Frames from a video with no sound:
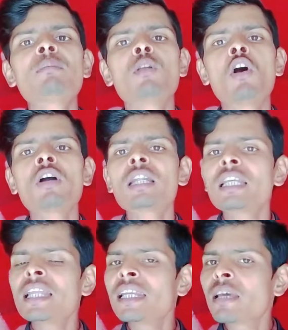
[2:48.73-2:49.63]
से बिलोंग
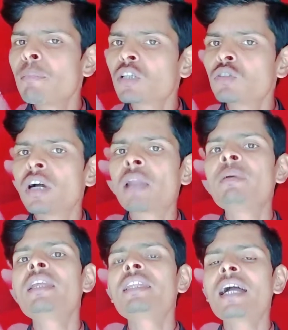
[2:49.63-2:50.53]
करते थे इनके पास तो घर
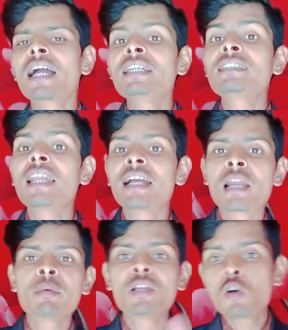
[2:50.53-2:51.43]
भी नहीं था कई सारे
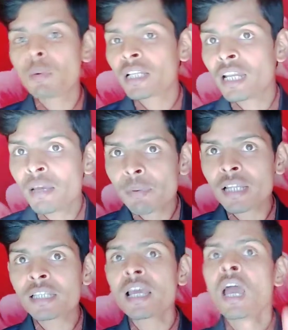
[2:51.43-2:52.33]
घर भी इनको बदलने
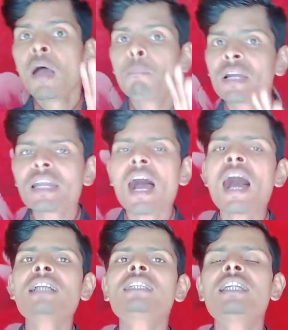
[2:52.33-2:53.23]
पड़े थे बट
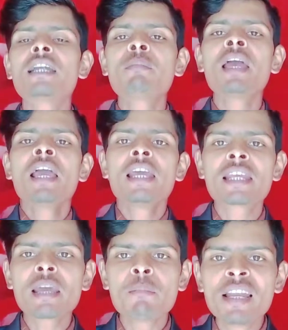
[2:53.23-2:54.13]
आज की डेट में
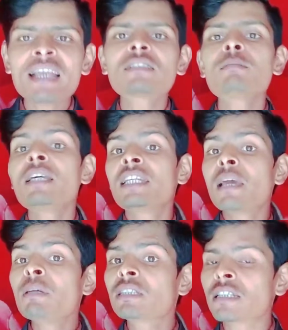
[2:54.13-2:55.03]
इनके मिलियंस में
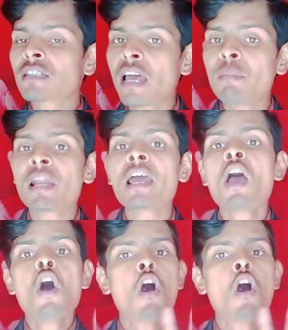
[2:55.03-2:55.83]
इनके भी सब्सक्राइबर हैं